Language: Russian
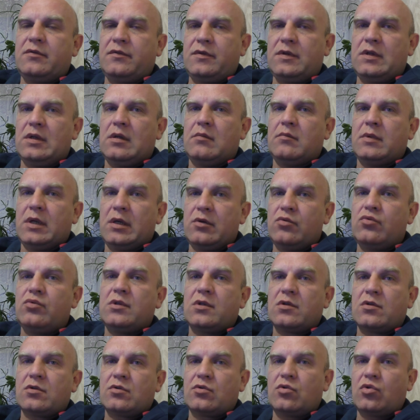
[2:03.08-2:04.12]
фильма люди
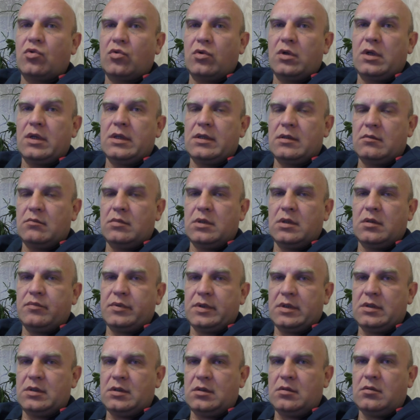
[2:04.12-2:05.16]
стоя тебе
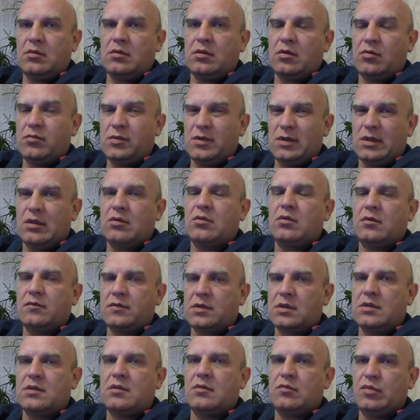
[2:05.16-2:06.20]
аплодируют, а у меня такое в
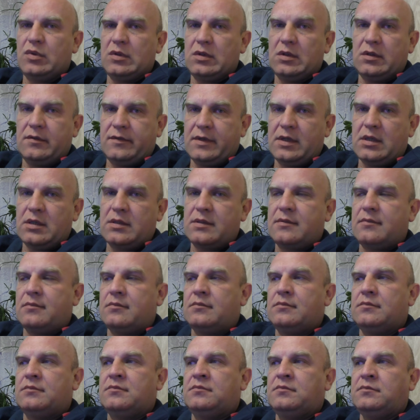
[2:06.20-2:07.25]
жизни было два раза.
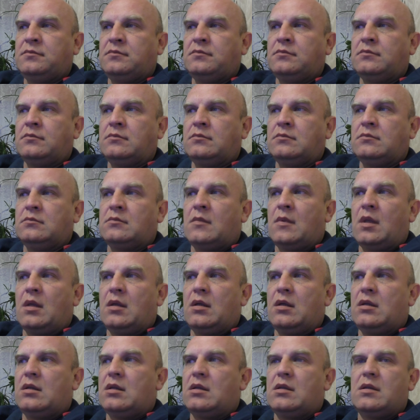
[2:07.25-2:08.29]

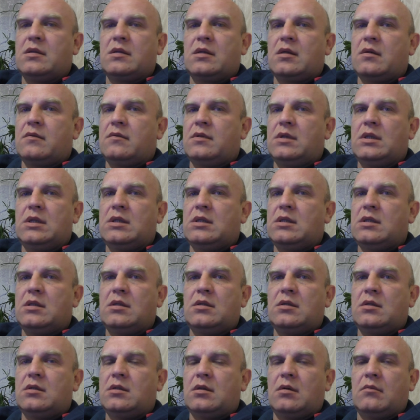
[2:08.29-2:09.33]
Это не сравнить ни с
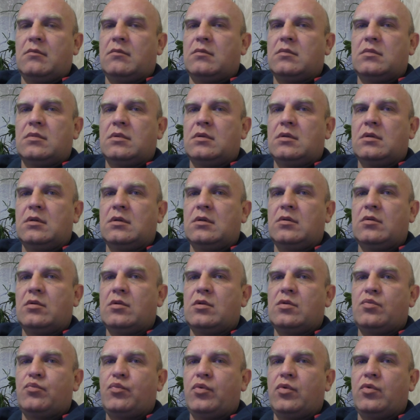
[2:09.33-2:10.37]
чем. То
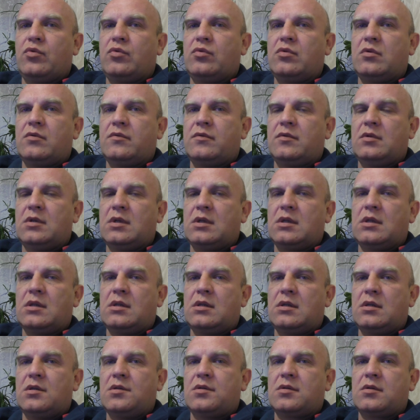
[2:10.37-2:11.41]
есть по уровню
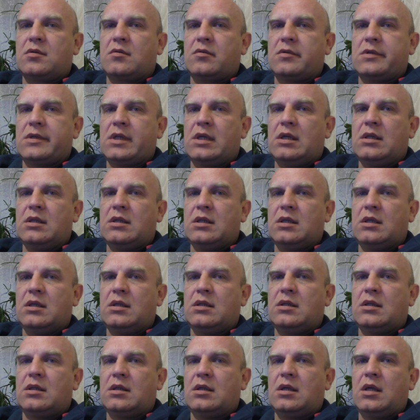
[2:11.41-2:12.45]
энергетического заряда
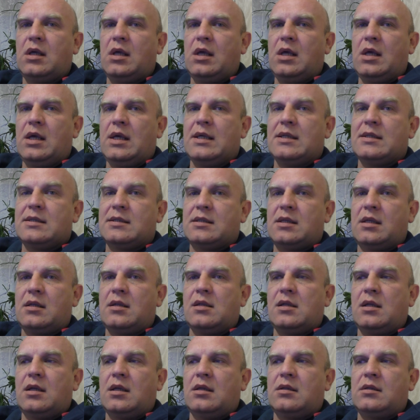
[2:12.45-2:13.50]
это
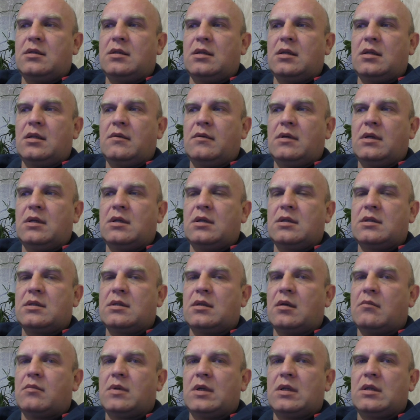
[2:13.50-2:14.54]
занятие, наверное,
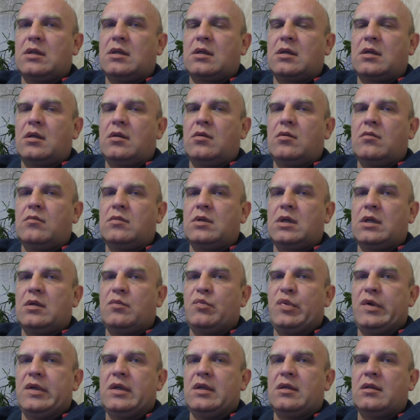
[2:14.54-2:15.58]
самое энергоемкое, и
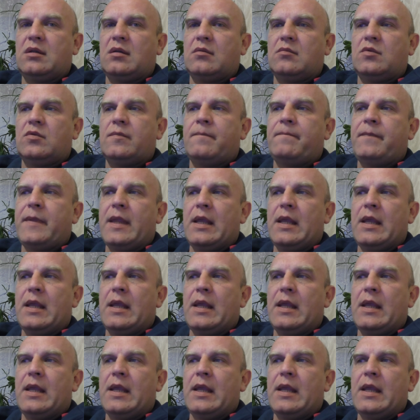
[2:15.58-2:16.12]
поэтому